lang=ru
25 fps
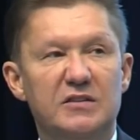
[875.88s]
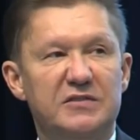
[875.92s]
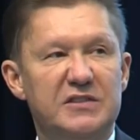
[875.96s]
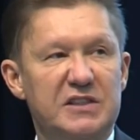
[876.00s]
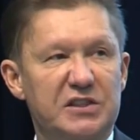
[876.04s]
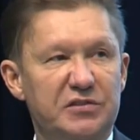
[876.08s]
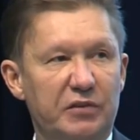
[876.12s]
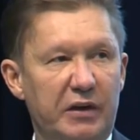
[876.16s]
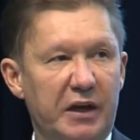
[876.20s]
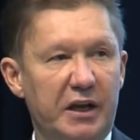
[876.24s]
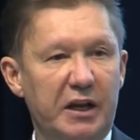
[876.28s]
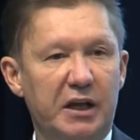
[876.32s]
в
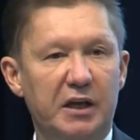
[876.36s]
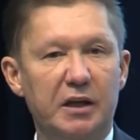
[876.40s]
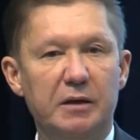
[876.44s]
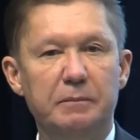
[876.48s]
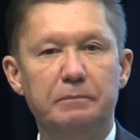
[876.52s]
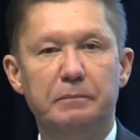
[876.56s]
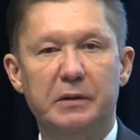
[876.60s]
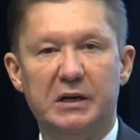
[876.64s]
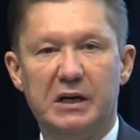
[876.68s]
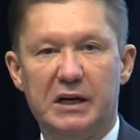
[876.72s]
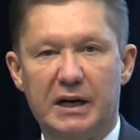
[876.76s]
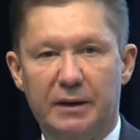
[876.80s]
сфере
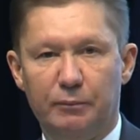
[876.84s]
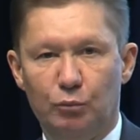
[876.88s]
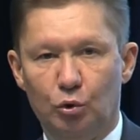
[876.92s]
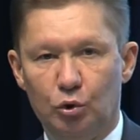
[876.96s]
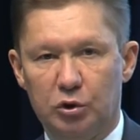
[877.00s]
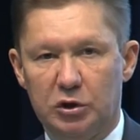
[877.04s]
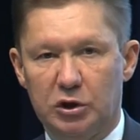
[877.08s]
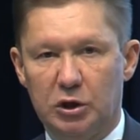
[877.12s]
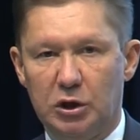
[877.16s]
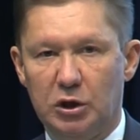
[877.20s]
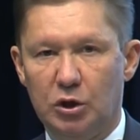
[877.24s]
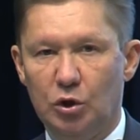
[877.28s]

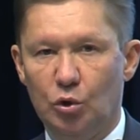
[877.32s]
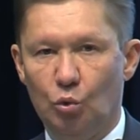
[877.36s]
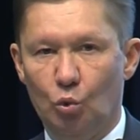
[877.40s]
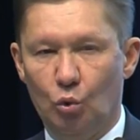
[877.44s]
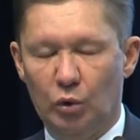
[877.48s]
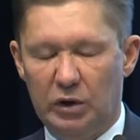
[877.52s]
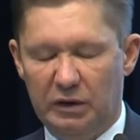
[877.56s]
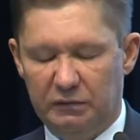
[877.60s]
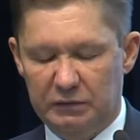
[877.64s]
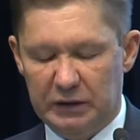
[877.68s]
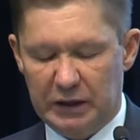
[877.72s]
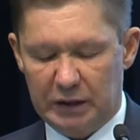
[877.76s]
переработки
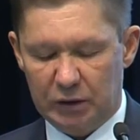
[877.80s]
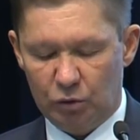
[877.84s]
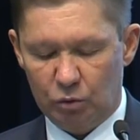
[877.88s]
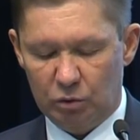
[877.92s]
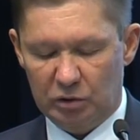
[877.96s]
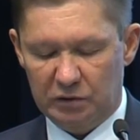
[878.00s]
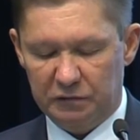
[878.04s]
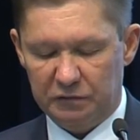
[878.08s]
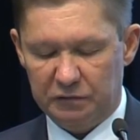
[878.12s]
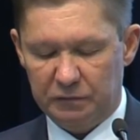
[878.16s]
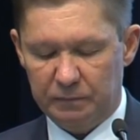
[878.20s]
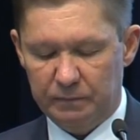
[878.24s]

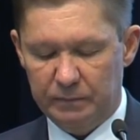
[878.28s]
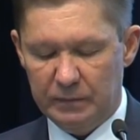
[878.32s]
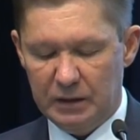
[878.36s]
углеводородов.